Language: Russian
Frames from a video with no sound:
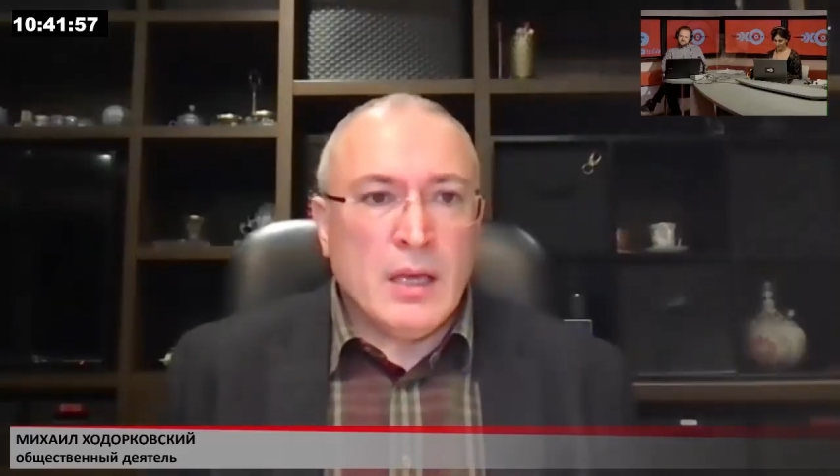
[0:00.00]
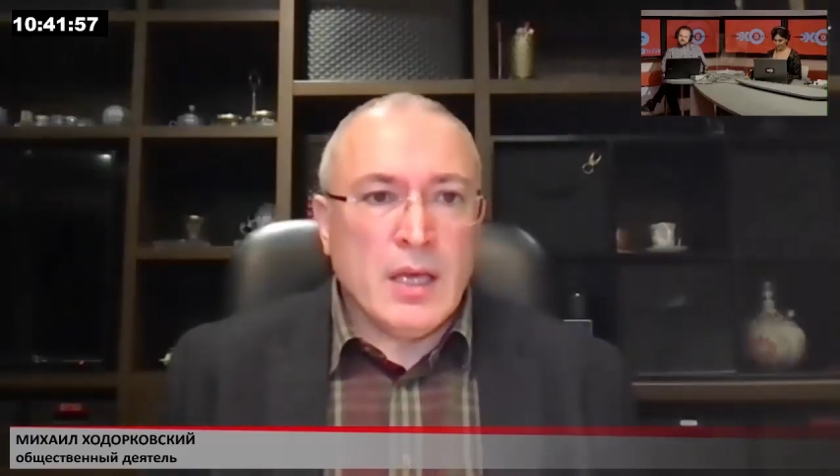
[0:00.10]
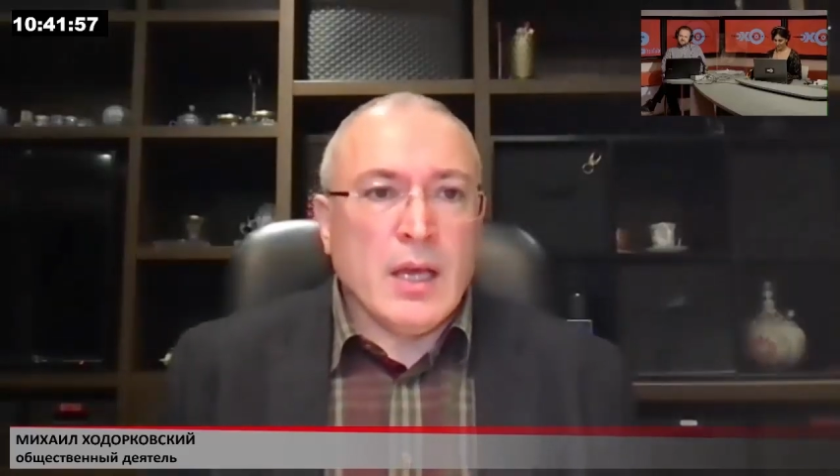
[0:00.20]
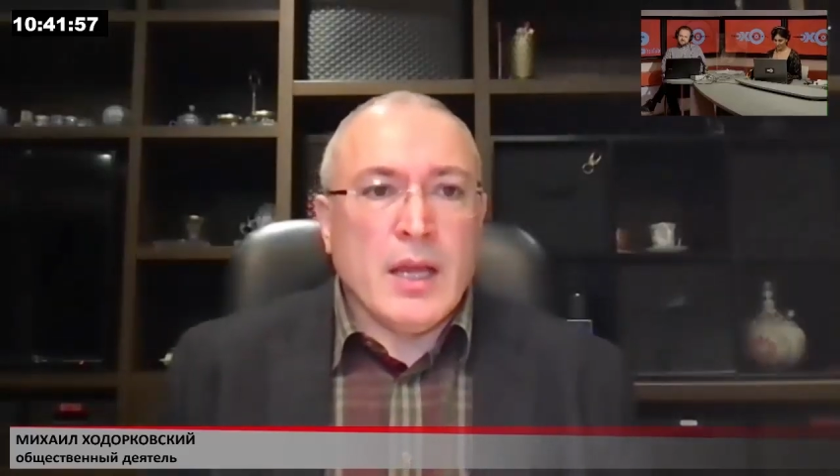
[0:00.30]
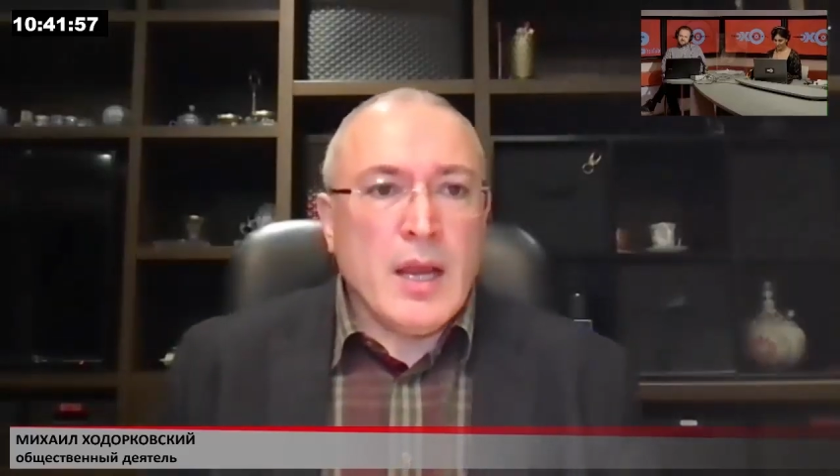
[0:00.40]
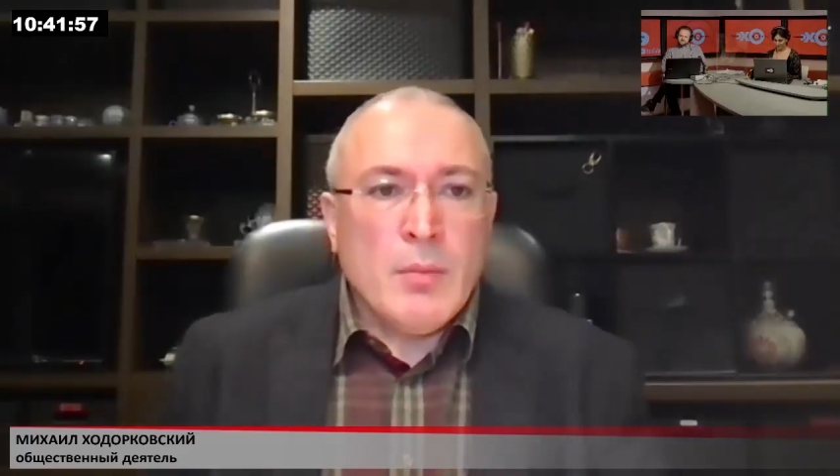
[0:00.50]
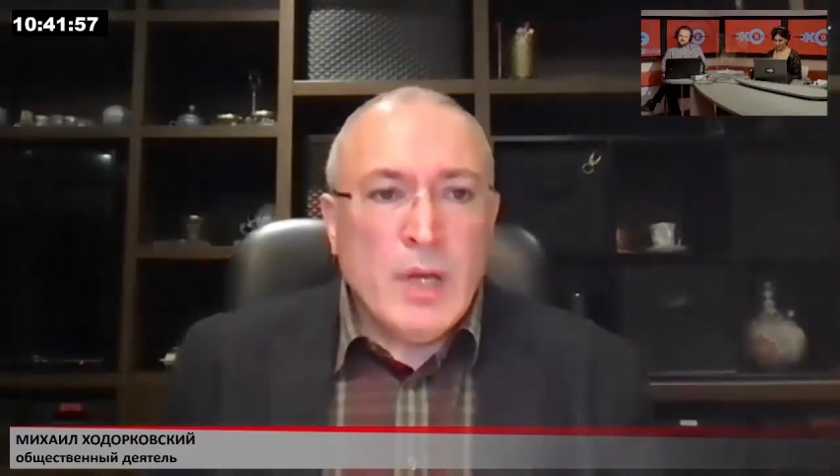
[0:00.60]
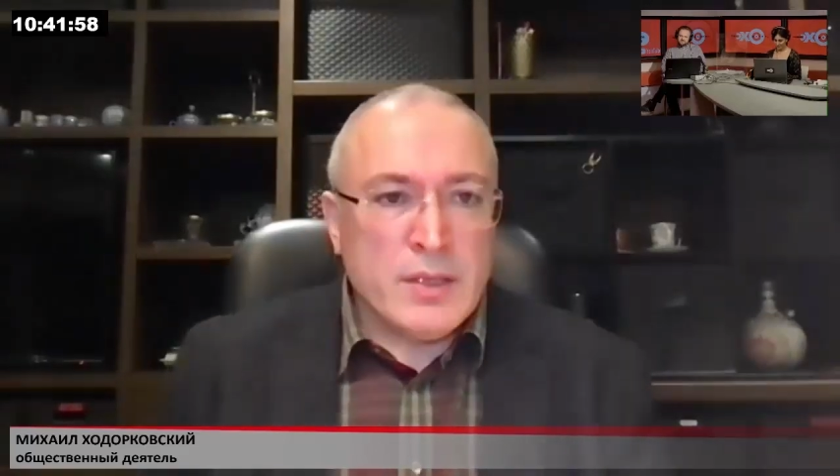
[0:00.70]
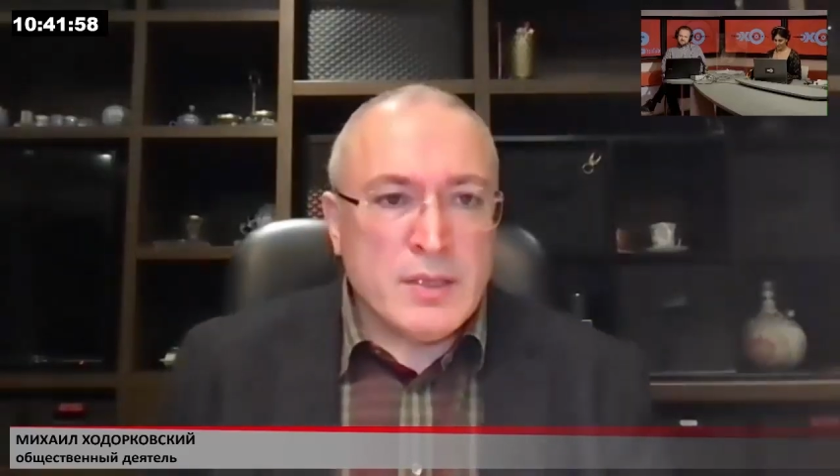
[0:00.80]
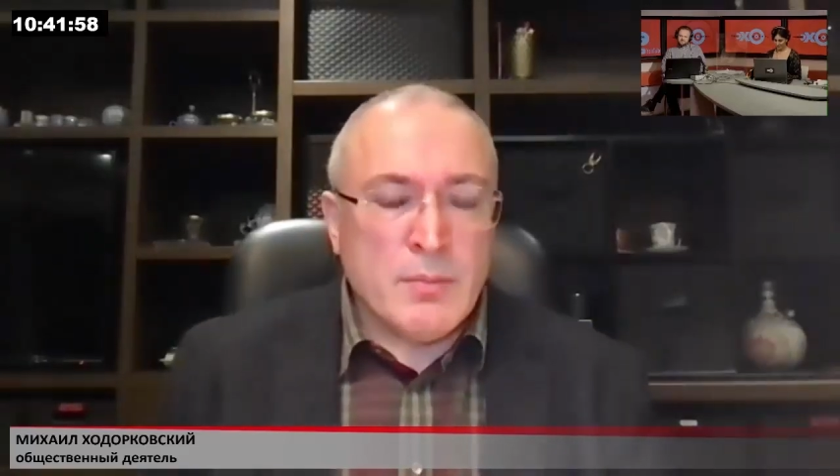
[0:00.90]
и Кремль
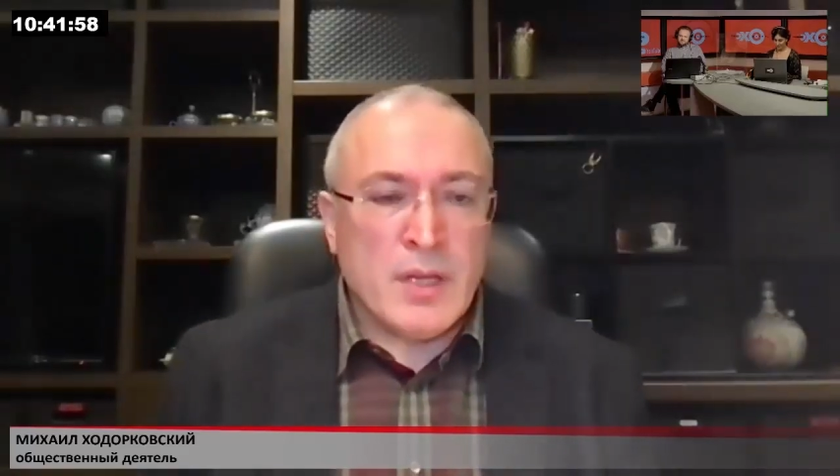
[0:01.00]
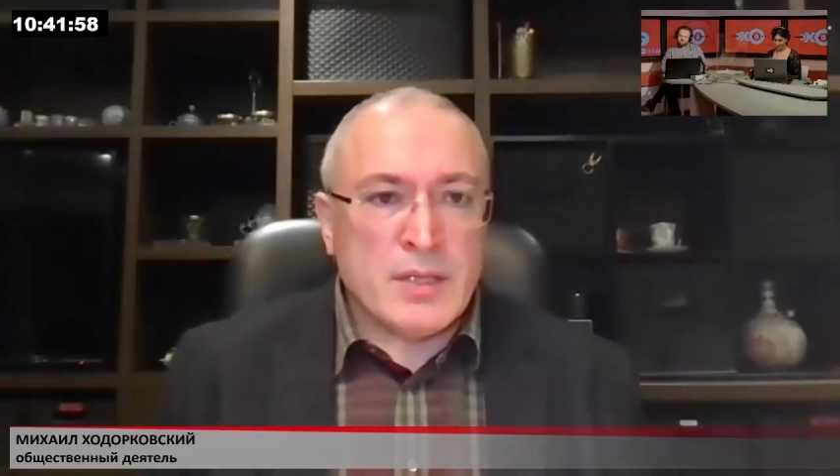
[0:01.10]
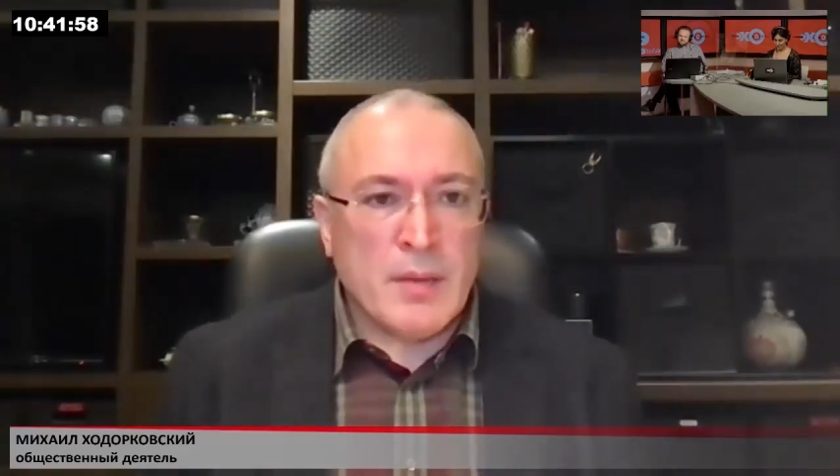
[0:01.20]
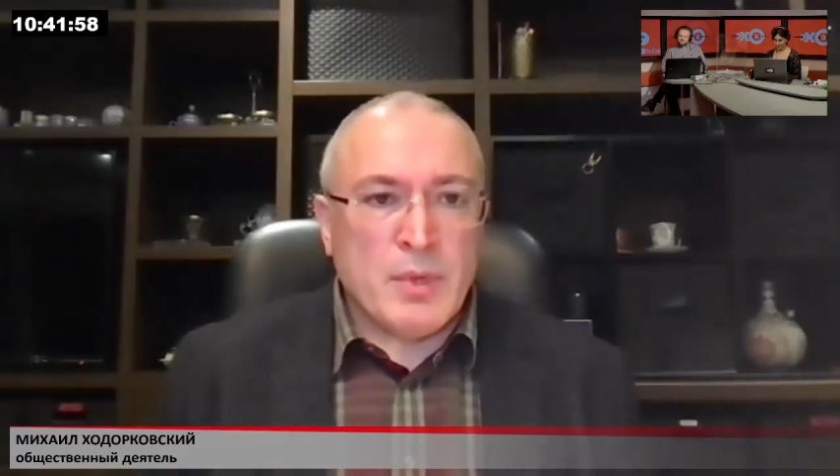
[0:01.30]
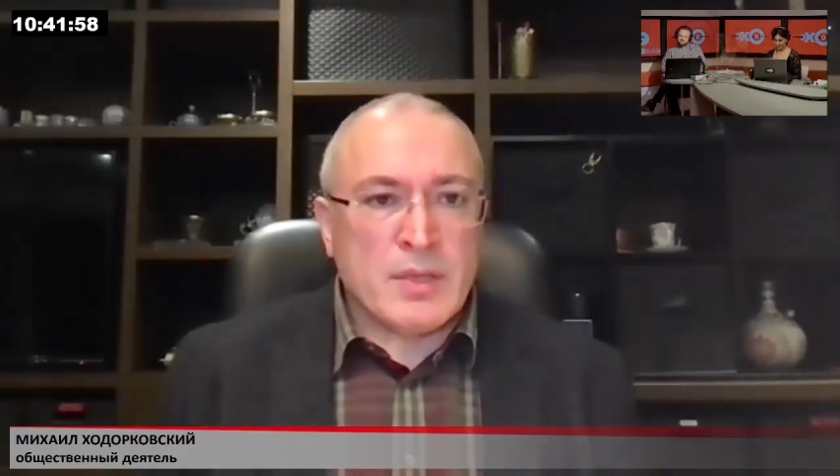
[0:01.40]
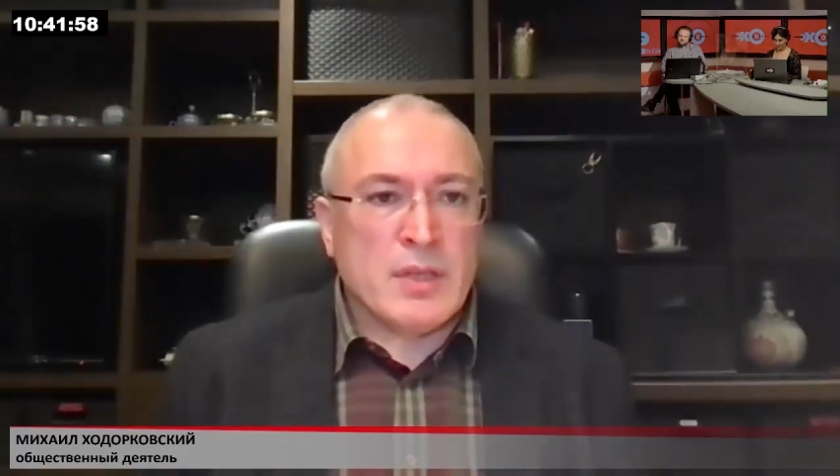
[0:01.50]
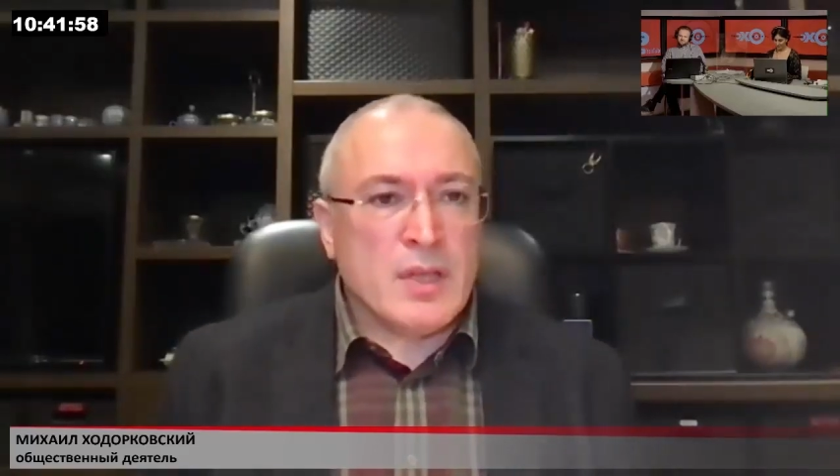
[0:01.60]
на тебе не записан,